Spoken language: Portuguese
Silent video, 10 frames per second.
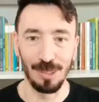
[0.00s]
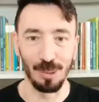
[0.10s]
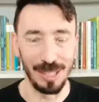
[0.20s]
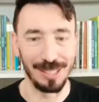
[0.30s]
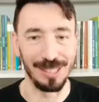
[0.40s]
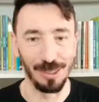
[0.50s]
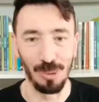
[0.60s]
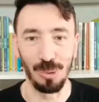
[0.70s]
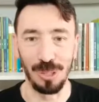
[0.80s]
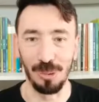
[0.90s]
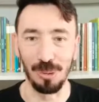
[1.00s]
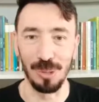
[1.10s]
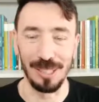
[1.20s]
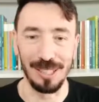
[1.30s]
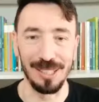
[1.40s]
estou trazendo um
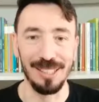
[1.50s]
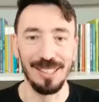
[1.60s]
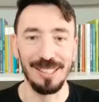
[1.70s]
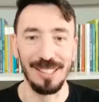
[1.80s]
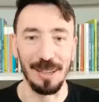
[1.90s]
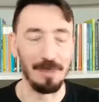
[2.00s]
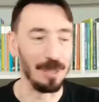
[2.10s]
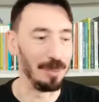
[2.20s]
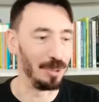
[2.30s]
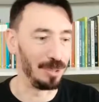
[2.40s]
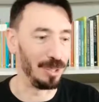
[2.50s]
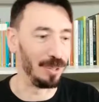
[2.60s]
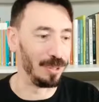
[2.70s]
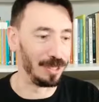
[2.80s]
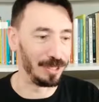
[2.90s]
conteúdo aqui que é
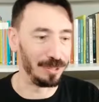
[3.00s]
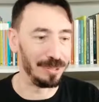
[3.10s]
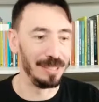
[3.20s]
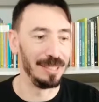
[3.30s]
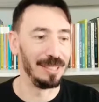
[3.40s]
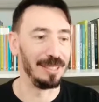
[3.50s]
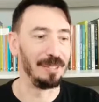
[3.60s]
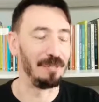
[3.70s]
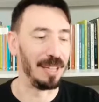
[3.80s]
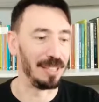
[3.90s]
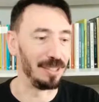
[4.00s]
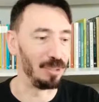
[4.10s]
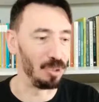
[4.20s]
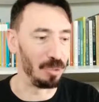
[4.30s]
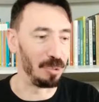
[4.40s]
bíblico-teológico,
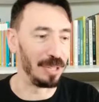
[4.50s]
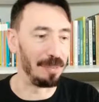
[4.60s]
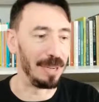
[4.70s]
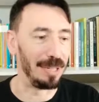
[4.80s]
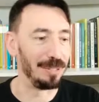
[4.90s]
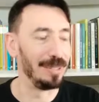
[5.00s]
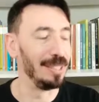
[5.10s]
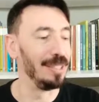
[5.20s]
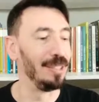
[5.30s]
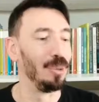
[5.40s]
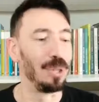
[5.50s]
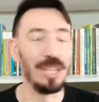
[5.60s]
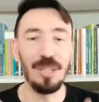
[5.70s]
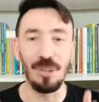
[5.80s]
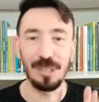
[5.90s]
falando sobre o trabalho. O
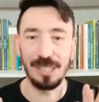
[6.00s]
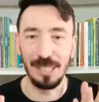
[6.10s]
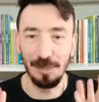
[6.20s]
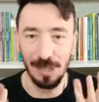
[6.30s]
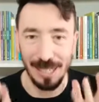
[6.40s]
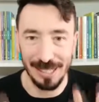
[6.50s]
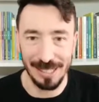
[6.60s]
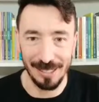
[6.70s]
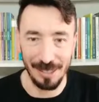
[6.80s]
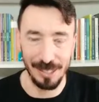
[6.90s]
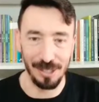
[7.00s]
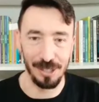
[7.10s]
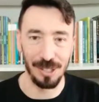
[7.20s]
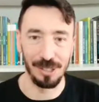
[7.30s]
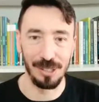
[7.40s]
que, que nós estamos trazendo aqui,
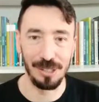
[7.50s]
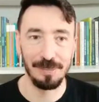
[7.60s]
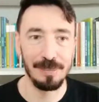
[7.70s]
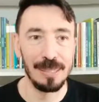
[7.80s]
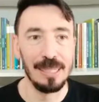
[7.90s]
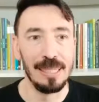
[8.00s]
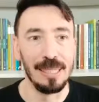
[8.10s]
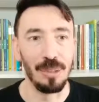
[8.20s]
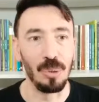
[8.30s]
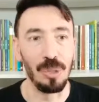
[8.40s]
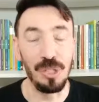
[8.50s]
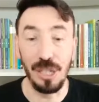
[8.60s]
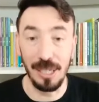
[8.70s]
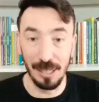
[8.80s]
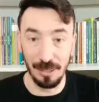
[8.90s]
gente? Eu estou
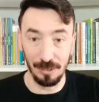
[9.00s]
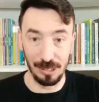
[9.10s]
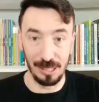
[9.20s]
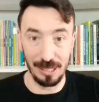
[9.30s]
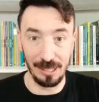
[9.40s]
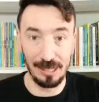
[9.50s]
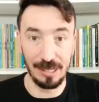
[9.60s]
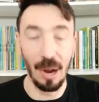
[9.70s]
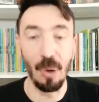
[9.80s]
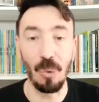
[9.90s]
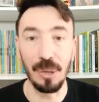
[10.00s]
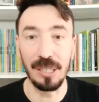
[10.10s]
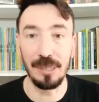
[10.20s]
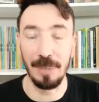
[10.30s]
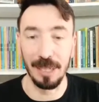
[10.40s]
instigando vocês a um
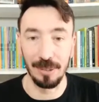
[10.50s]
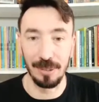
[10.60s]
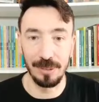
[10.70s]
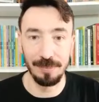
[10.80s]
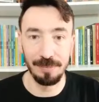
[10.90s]
conhecimento.